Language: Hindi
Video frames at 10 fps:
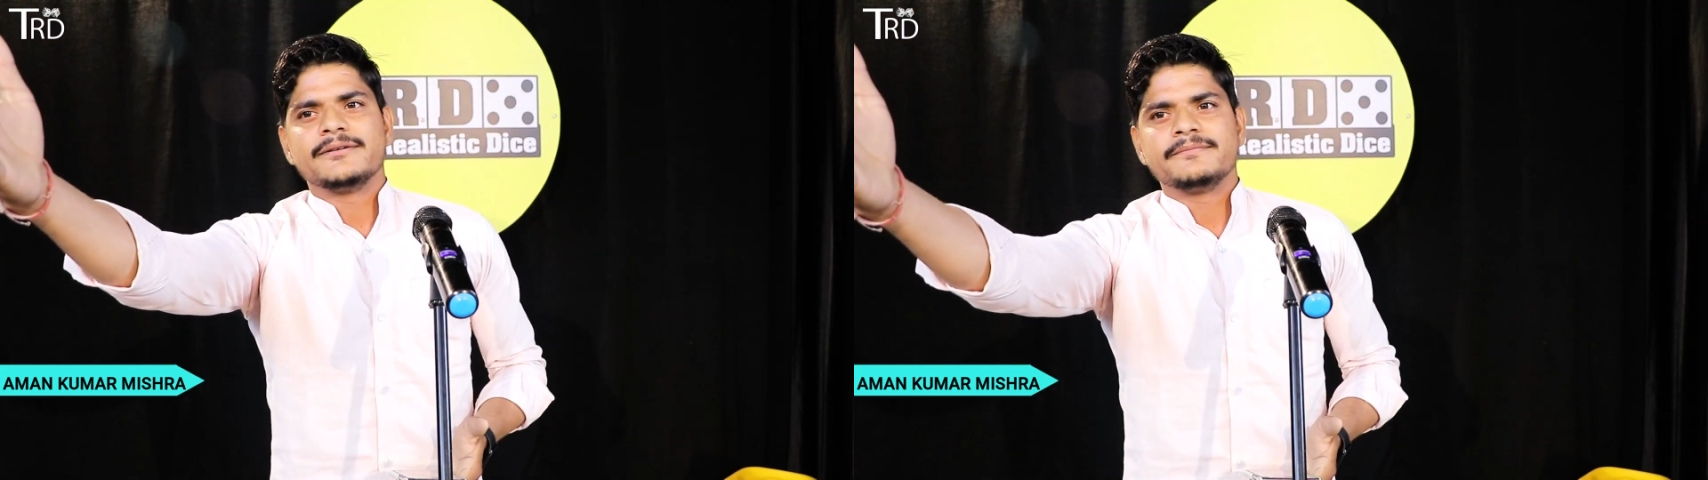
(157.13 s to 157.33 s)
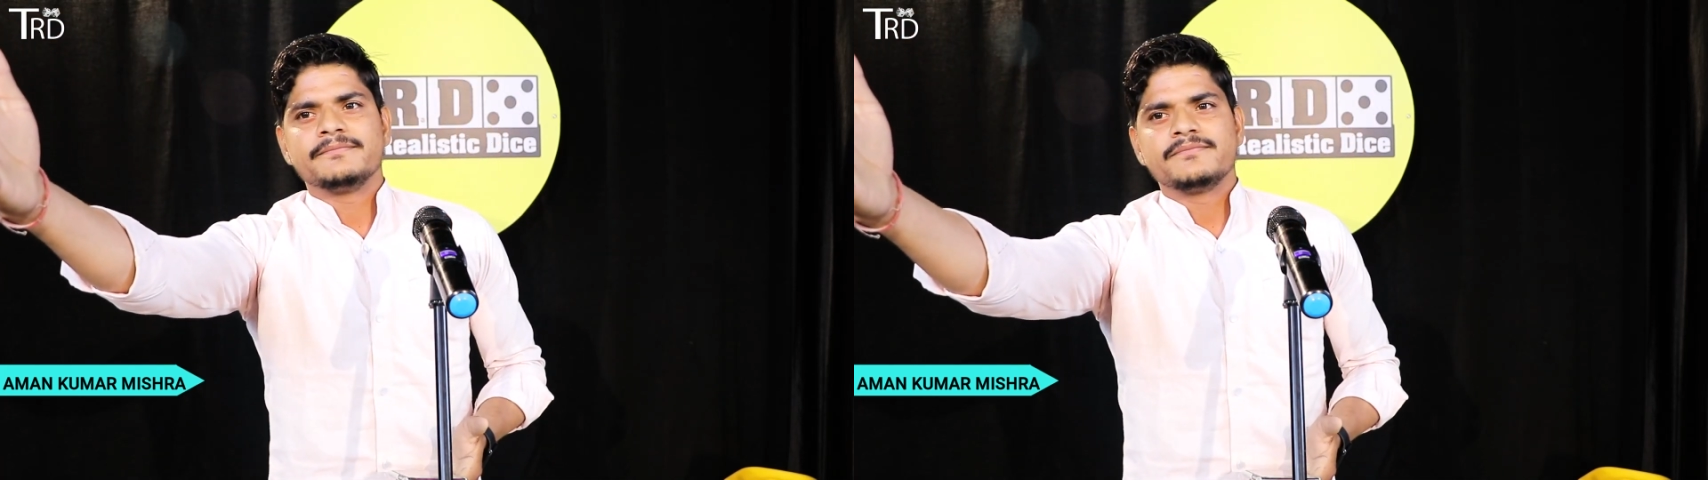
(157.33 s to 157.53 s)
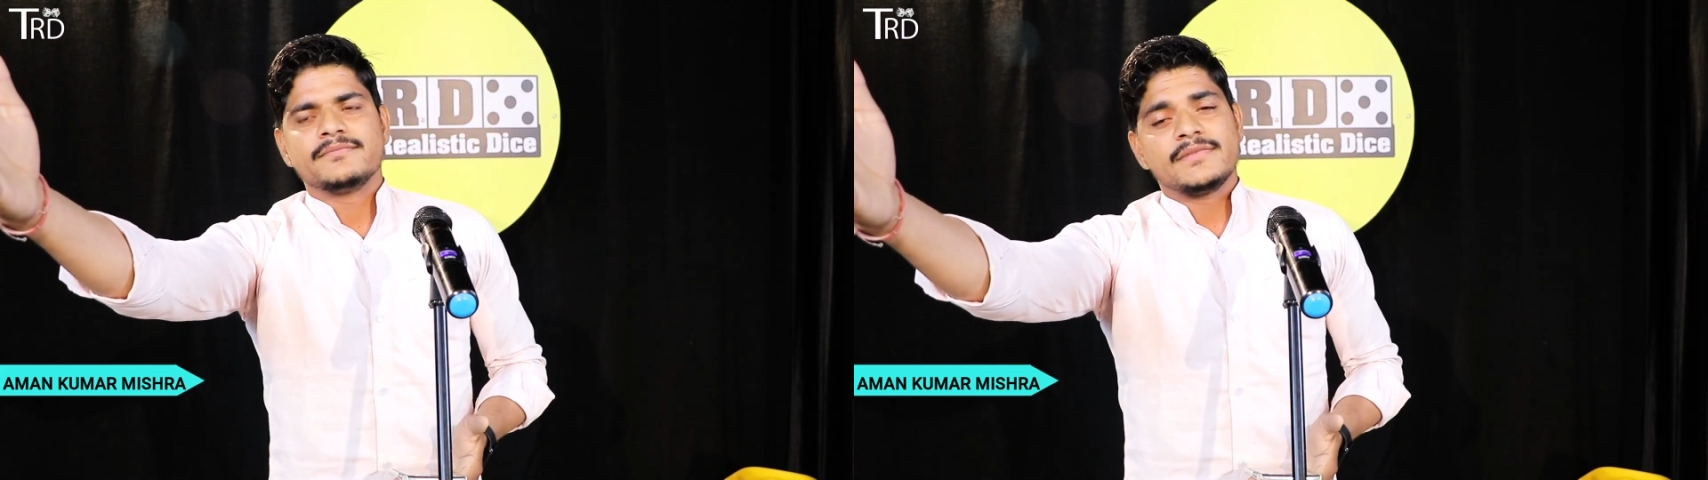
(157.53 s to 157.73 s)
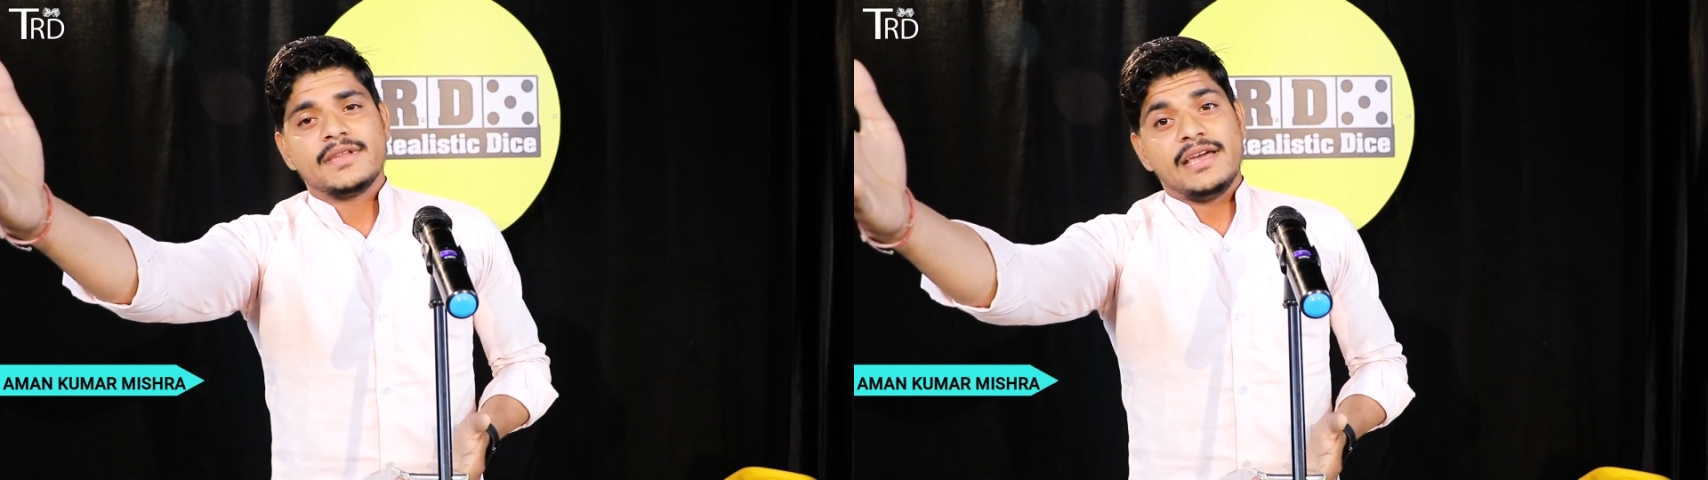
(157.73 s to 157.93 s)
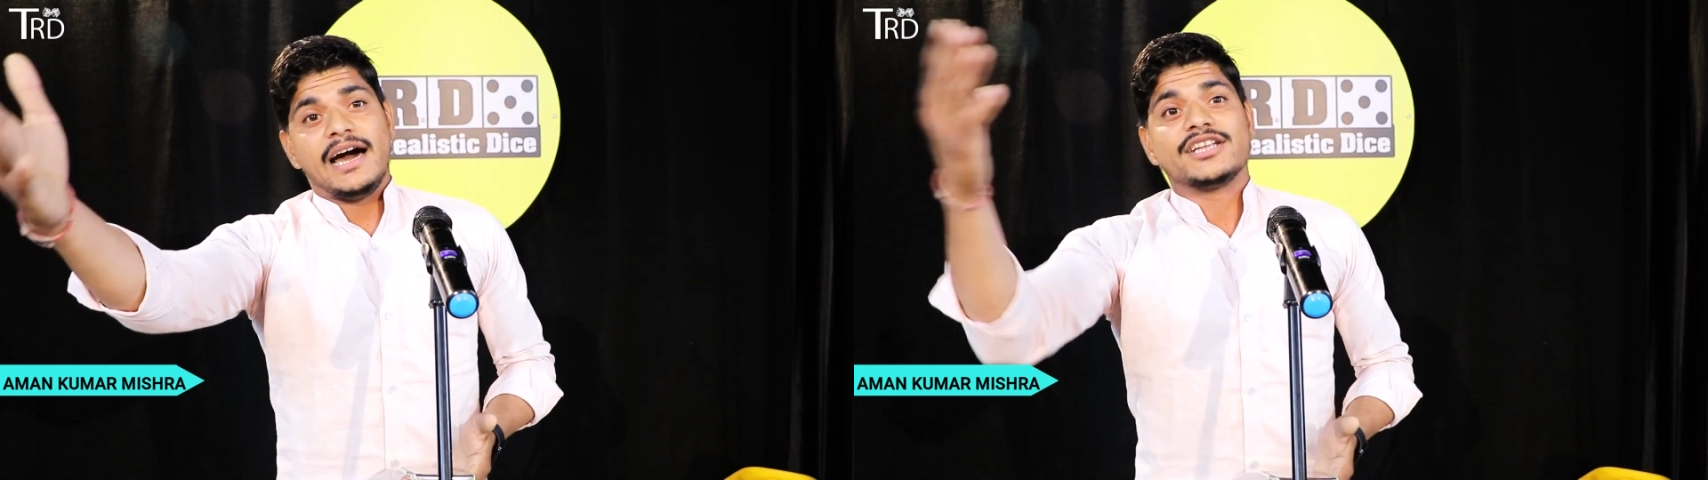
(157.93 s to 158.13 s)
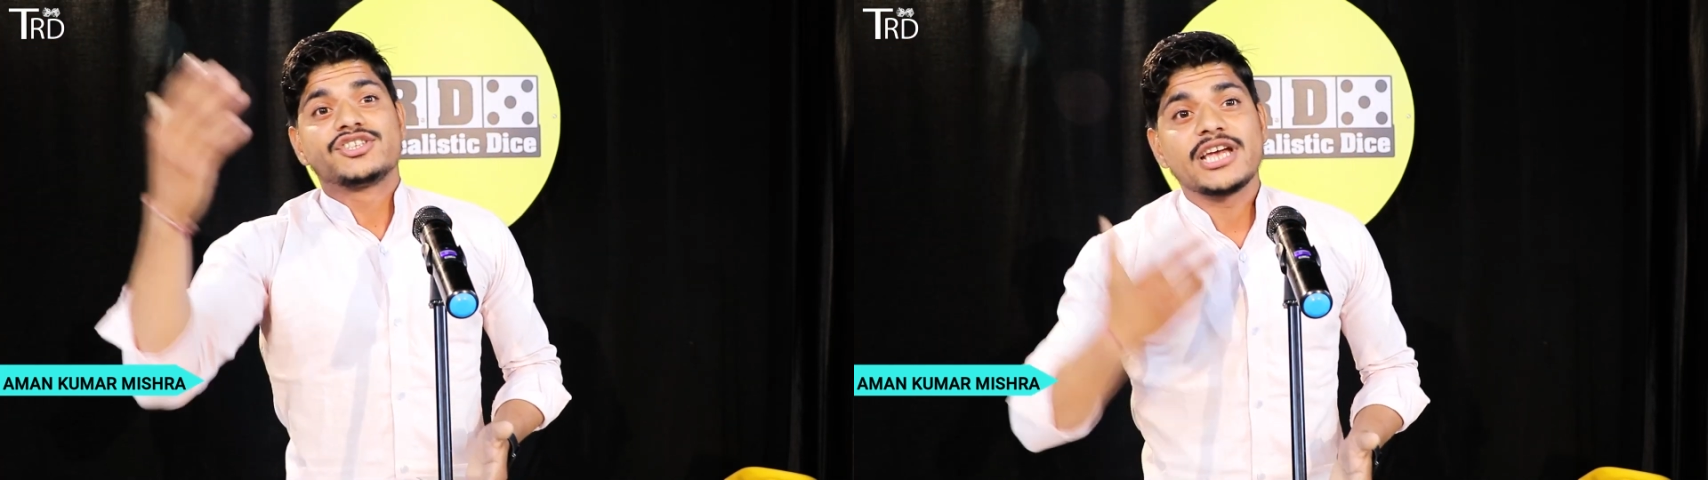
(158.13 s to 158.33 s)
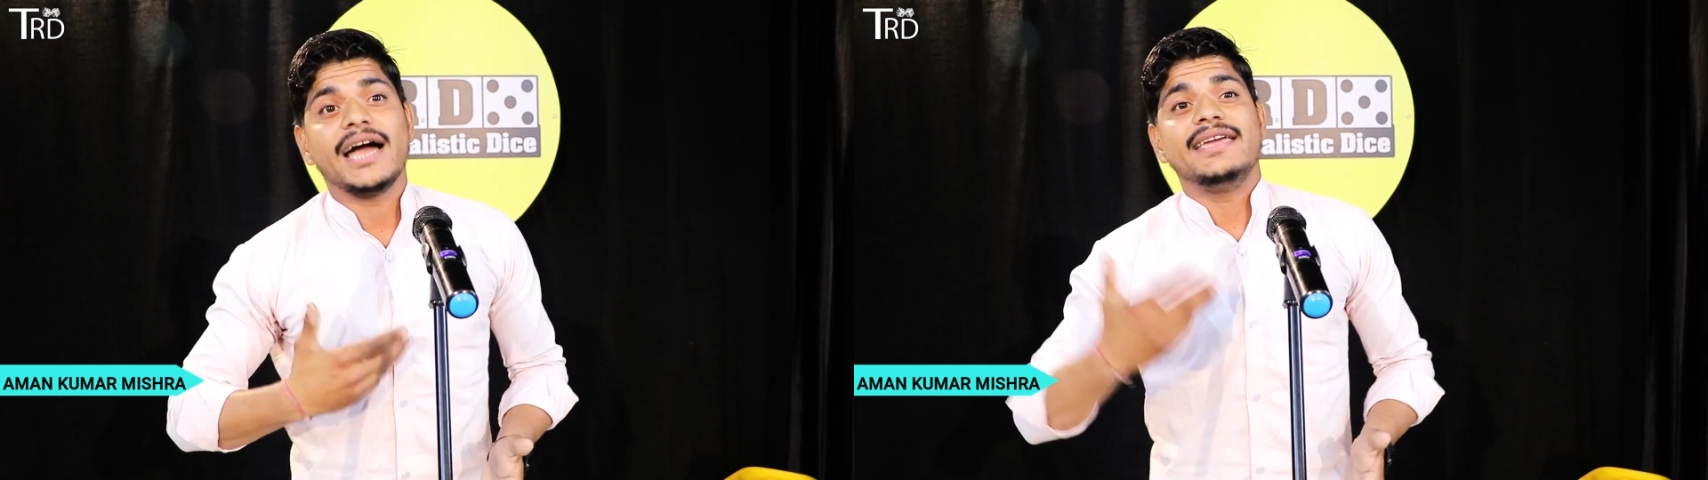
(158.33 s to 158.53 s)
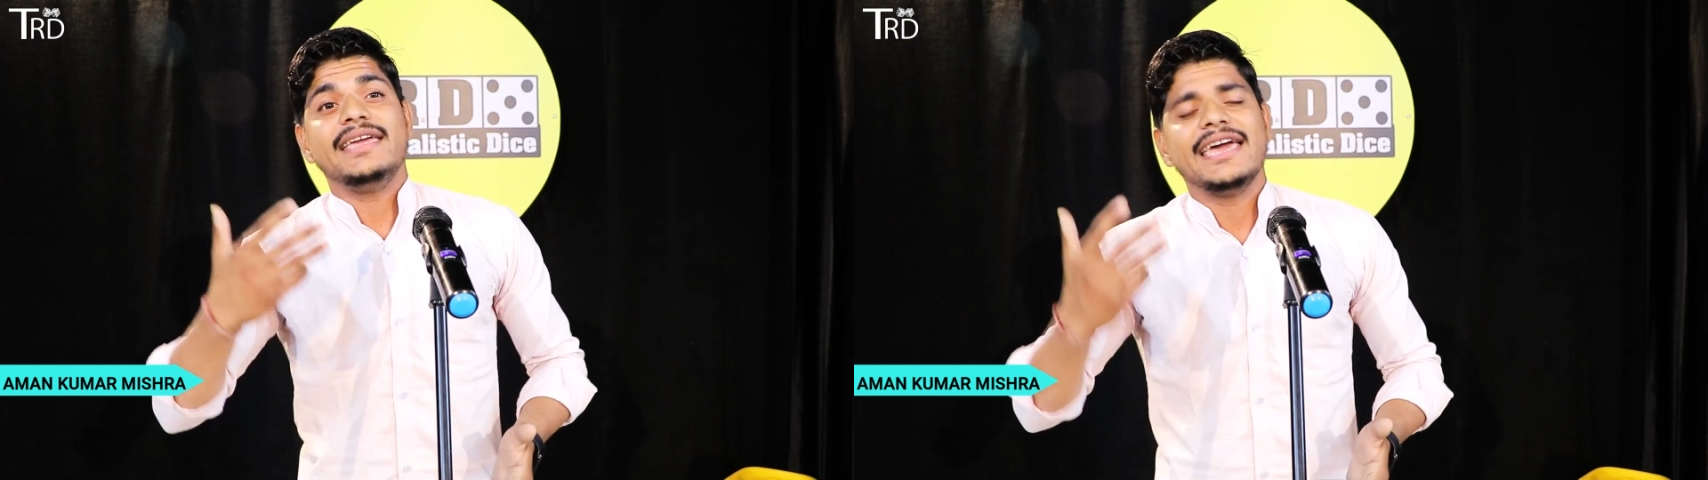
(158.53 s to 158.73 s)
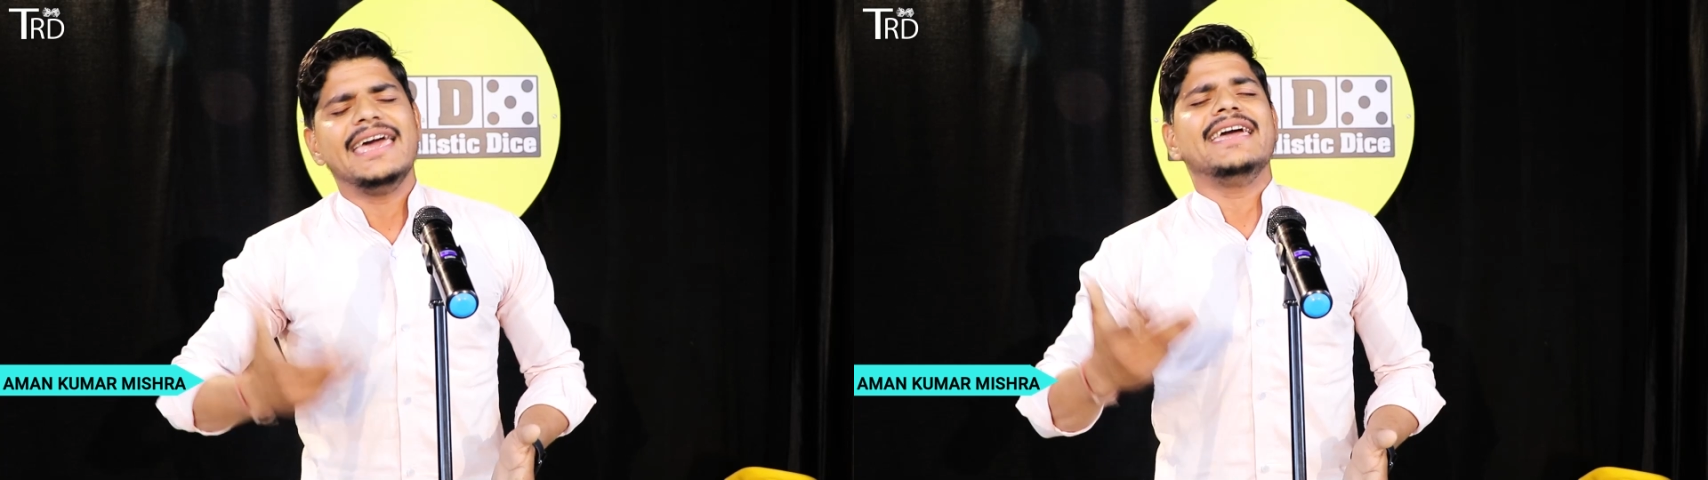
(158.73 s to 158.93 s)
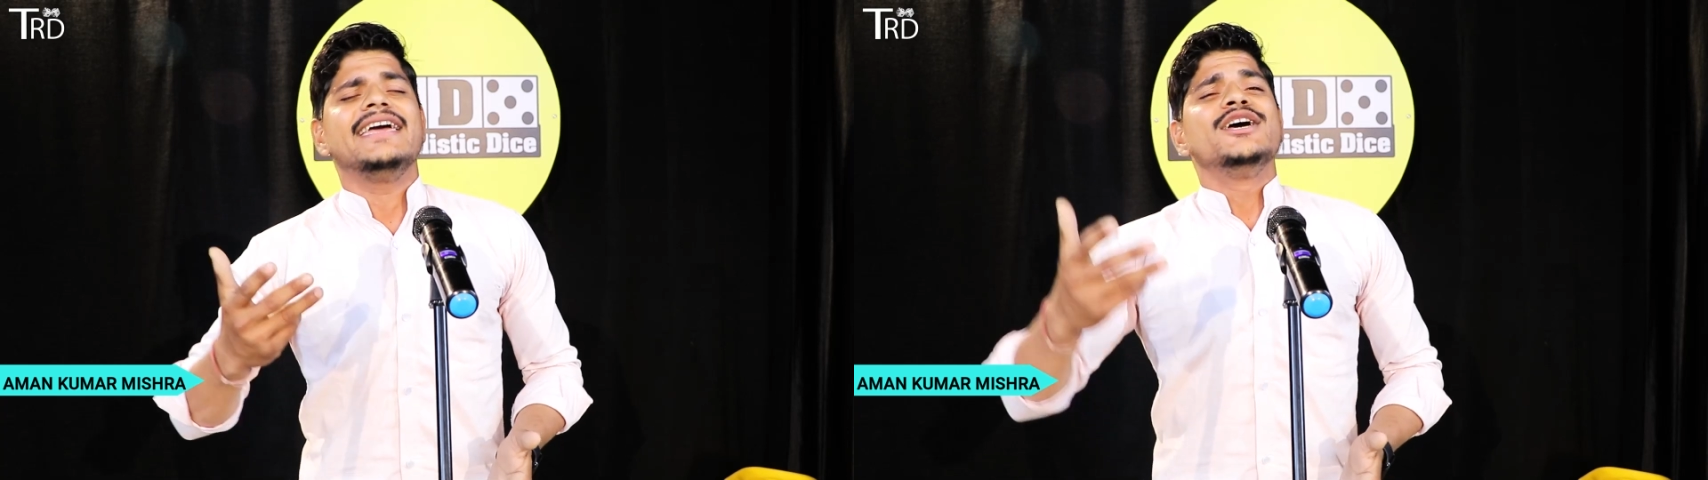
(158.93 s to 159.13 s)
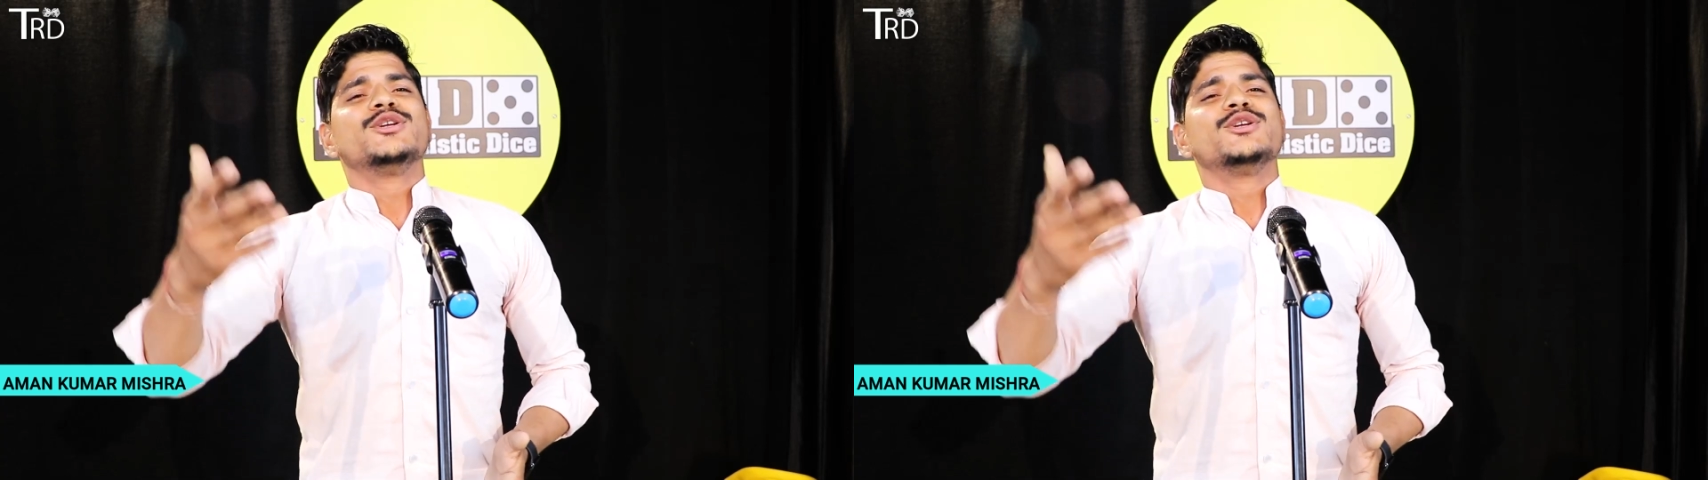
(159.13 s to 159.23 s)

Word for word: अच्छा ही है